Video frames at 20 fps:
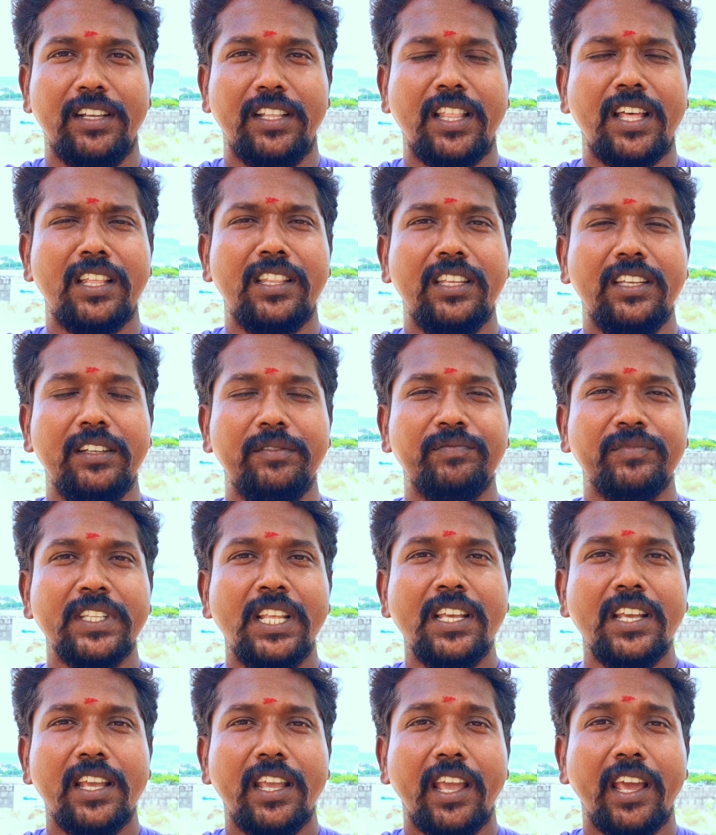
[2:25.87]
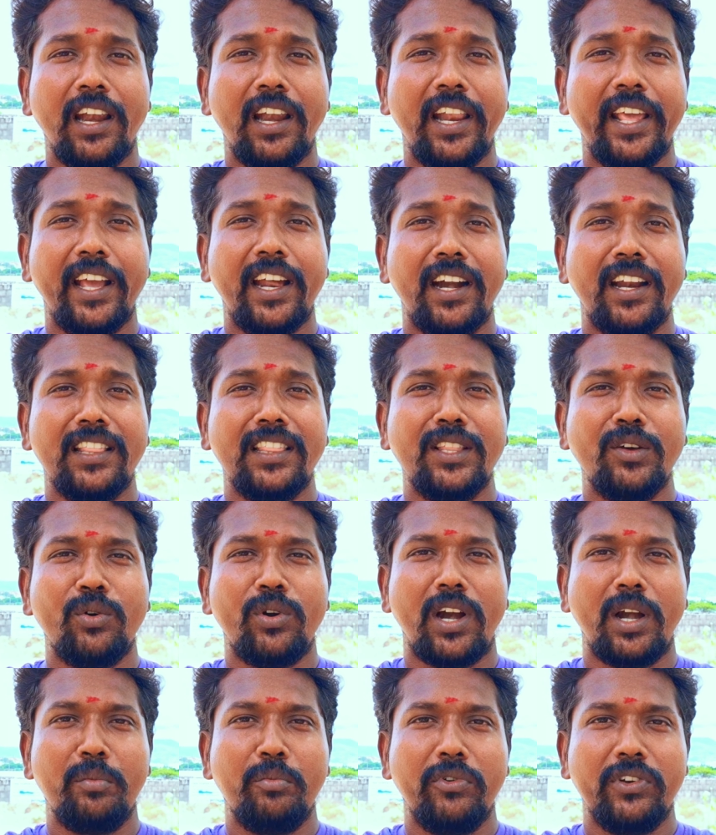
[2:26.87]
அதாவது எல்லை கடந்த
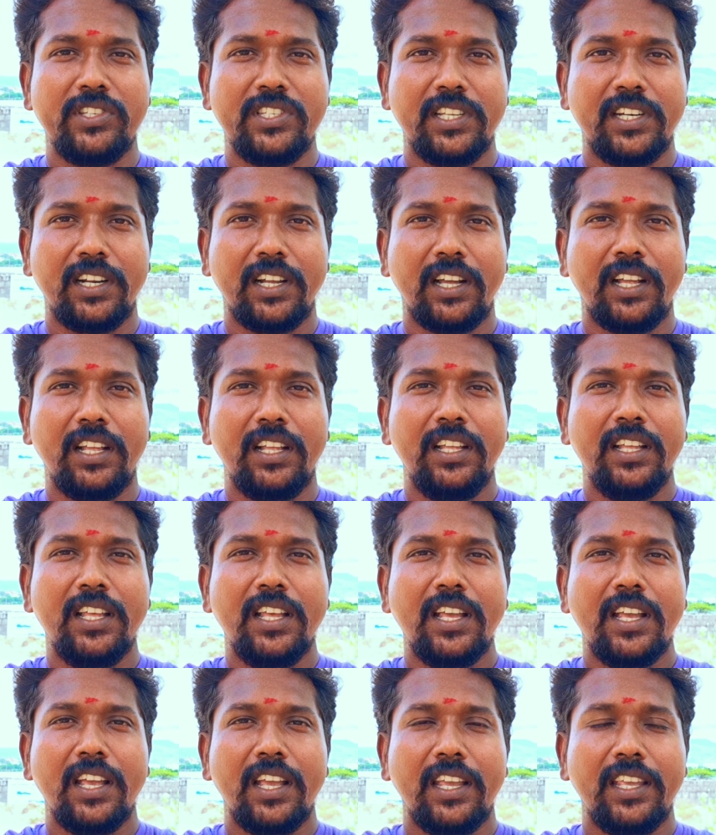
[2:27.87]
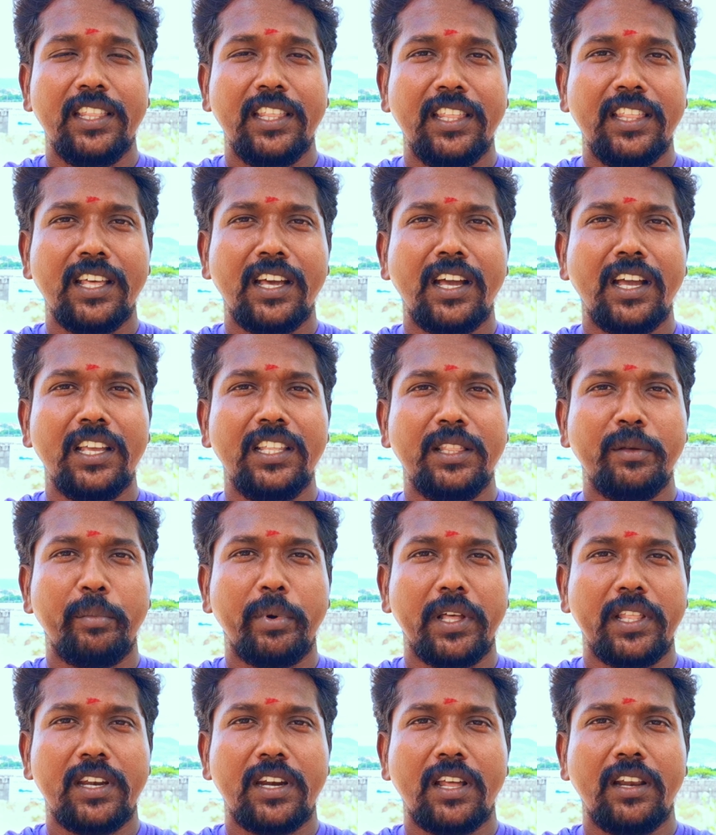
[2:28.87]
ஒரு அன்பு வச்சுருக்கா இதுதான் இந்த
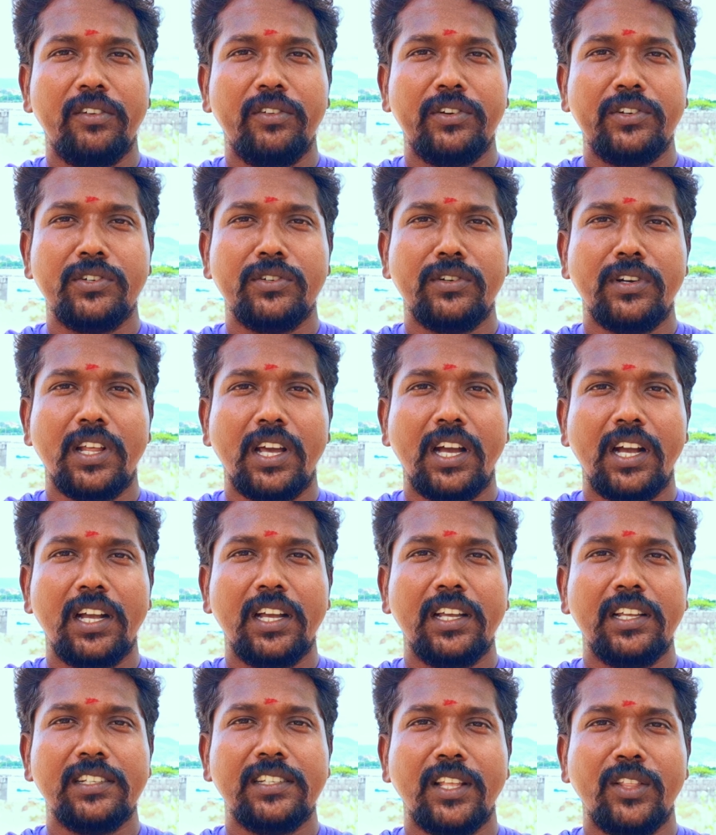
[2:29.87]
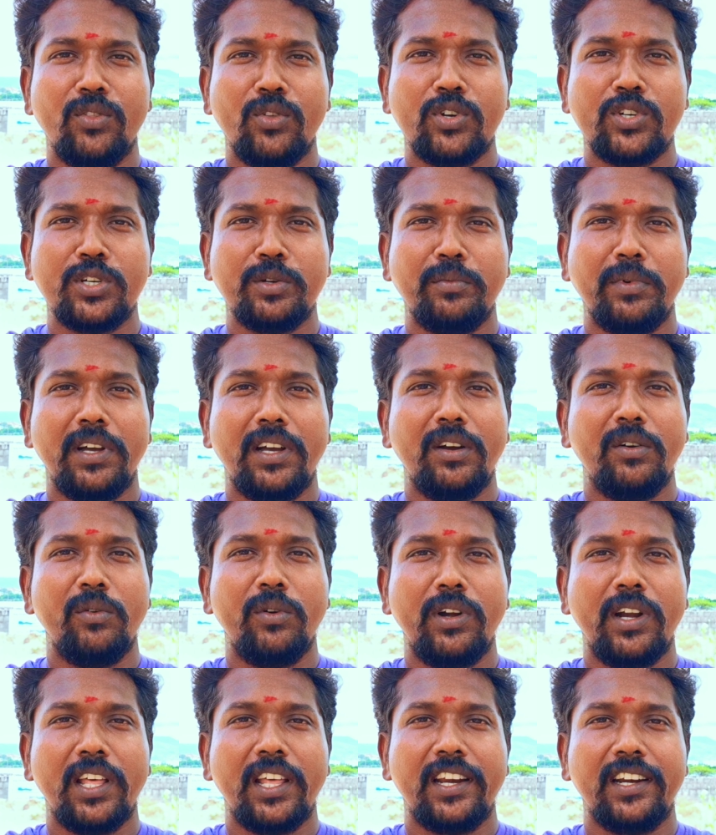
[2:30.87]
பதினாலு வருஷம் நாங்கள் சந்தோஷமாக
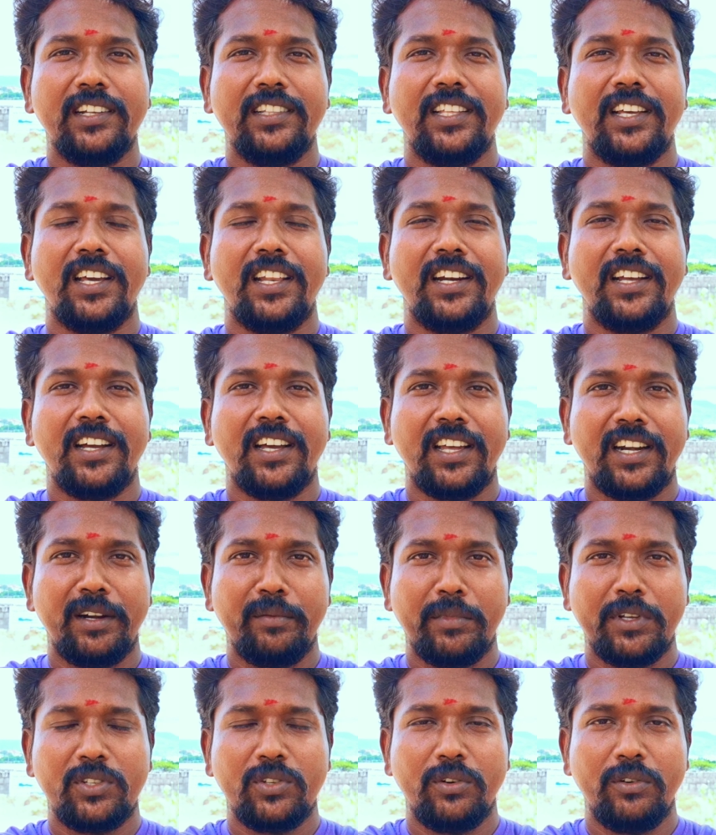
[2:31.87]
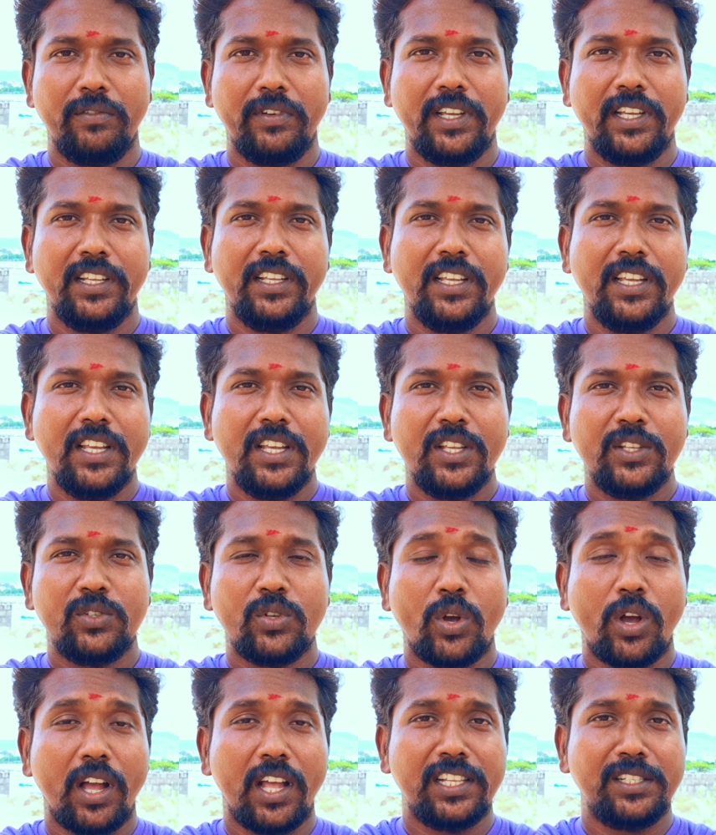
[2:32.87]
ஒன்றா இருக்கிறதுக்கான காரணமாக சொல்லுவேன்
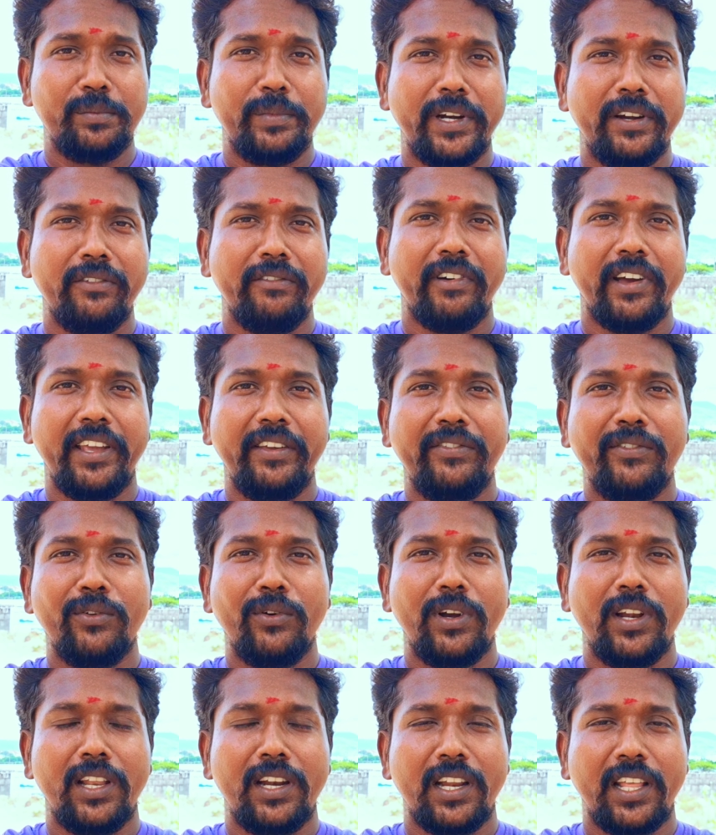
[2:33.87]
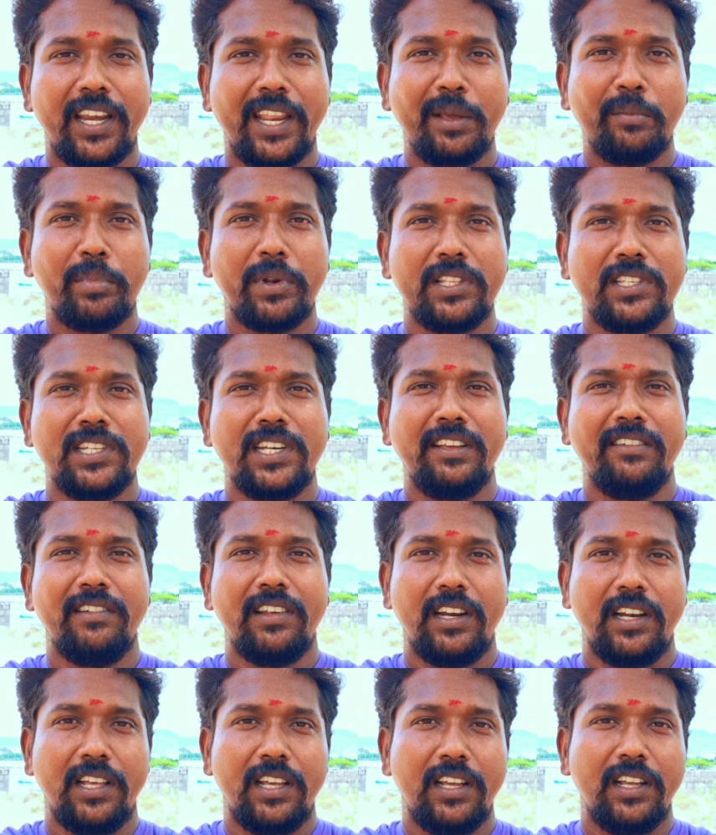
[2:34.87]
ஸோ ஹஸ்பண்ட் ஒய்ஃப்குள்ளே நிறைய பிரச்சனை
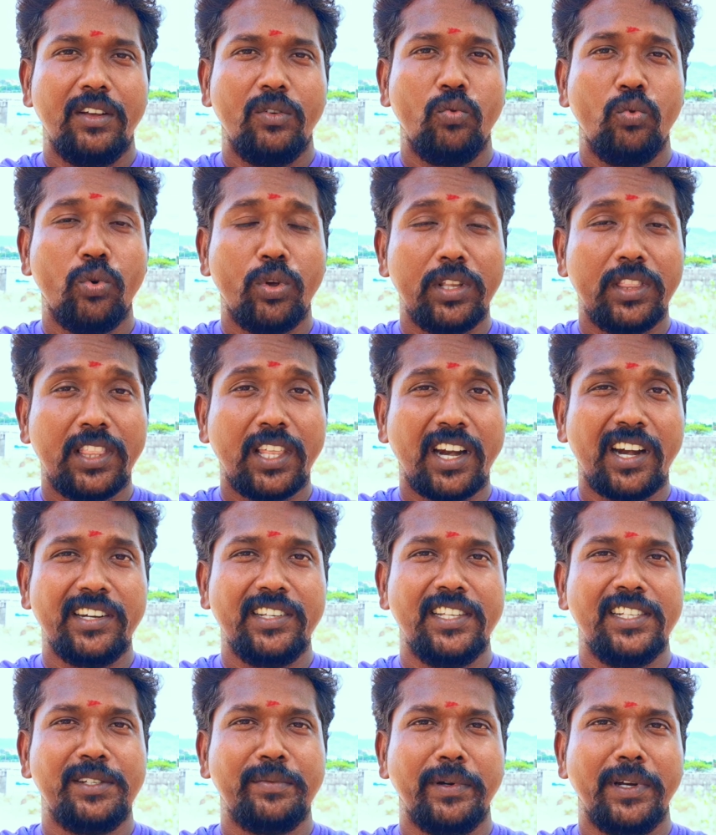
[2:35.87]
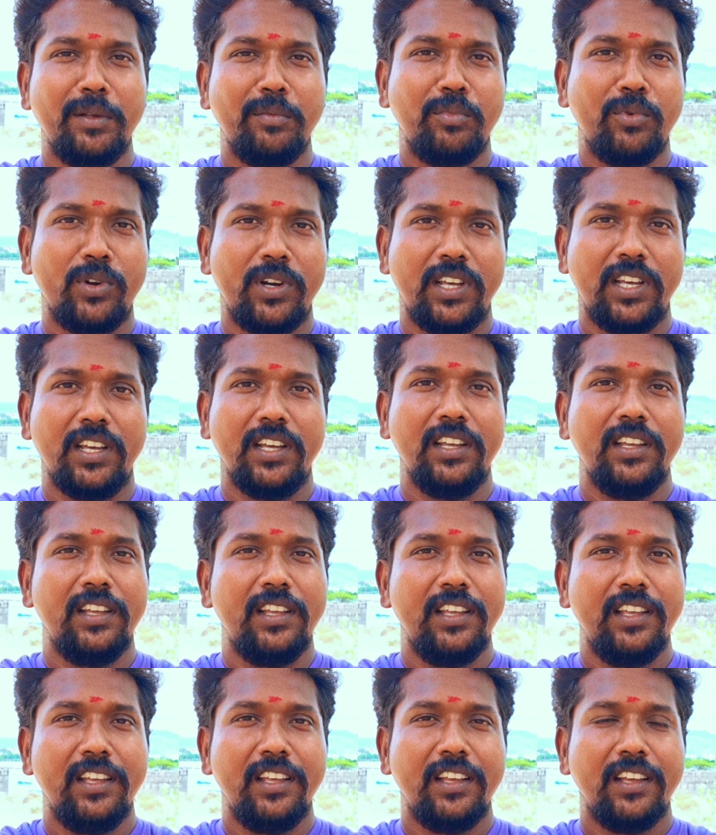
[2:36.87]
வரலாம் ஒருத்தர் அட்ஜஸ்ட் பண்ணி போனால்
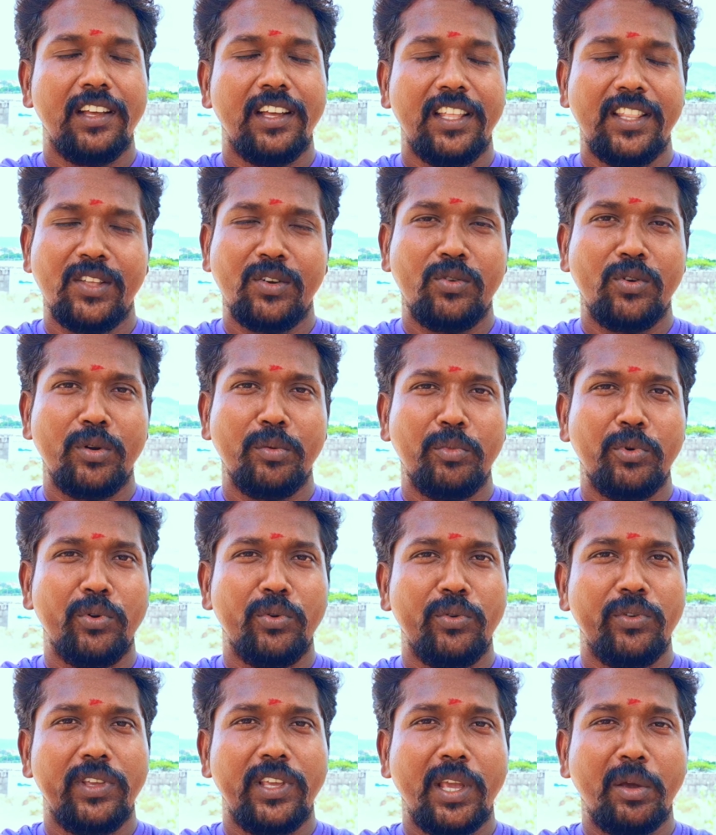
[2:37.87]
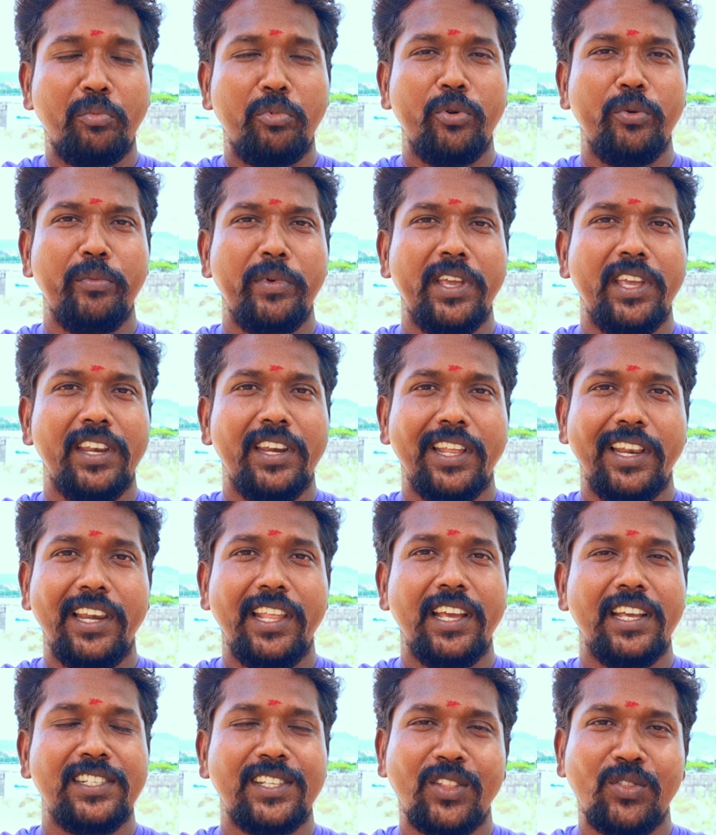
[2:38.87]
அந்த குடும்பம் எப்போவுமே
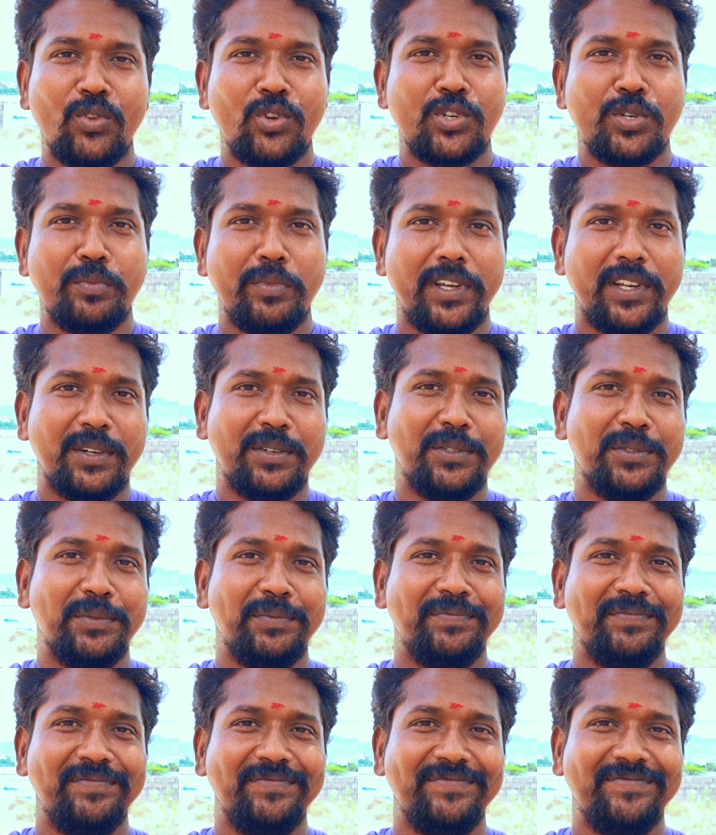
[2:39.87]
நிலையாக சந்தோஷமாக இருக்கும்